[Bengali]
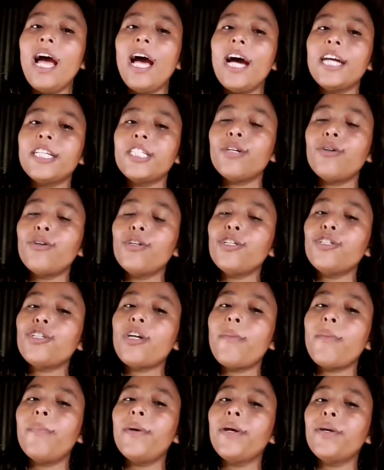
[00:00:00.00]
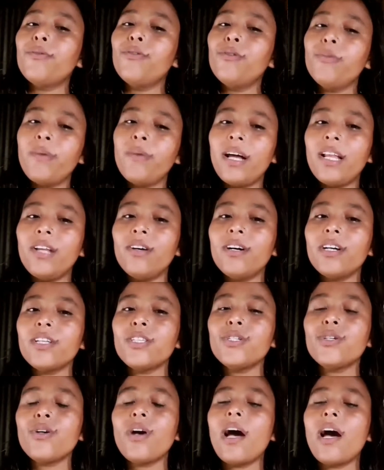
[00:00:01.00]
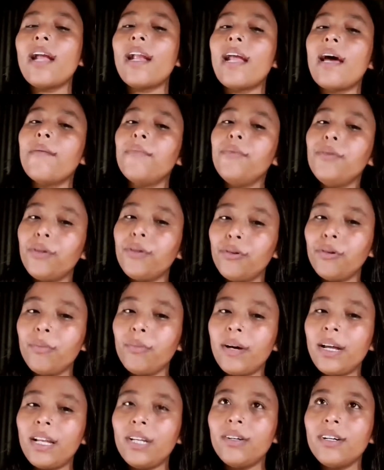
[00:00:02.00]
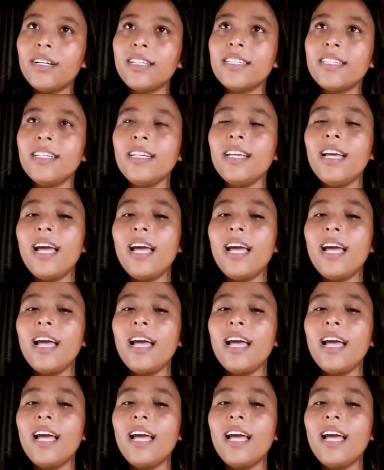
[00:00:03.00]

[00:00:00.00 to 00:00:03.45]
আশা করি সবাই খুব ভালো আছো আর আমিও খুব ভালো আছি